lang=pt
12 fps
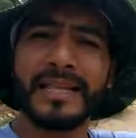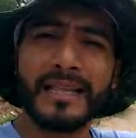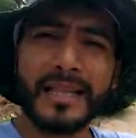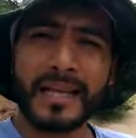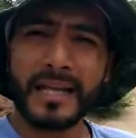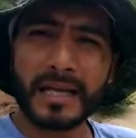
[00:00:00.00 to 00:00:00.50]

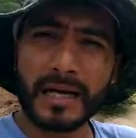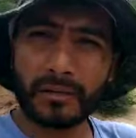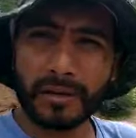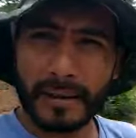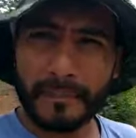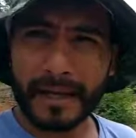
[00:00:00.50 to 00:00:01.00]
de
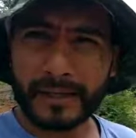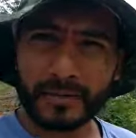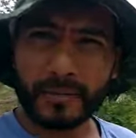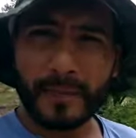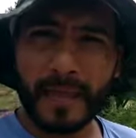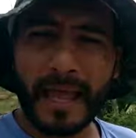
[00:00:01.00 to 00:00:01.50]

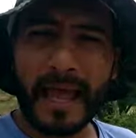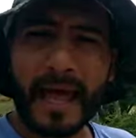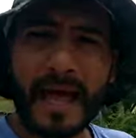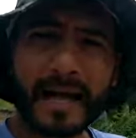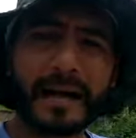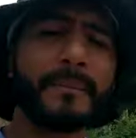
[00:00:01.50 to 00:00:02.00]
calçamento.
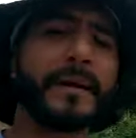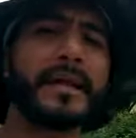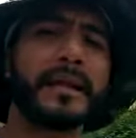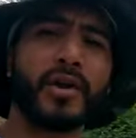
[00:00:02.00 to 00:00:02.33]
Acabando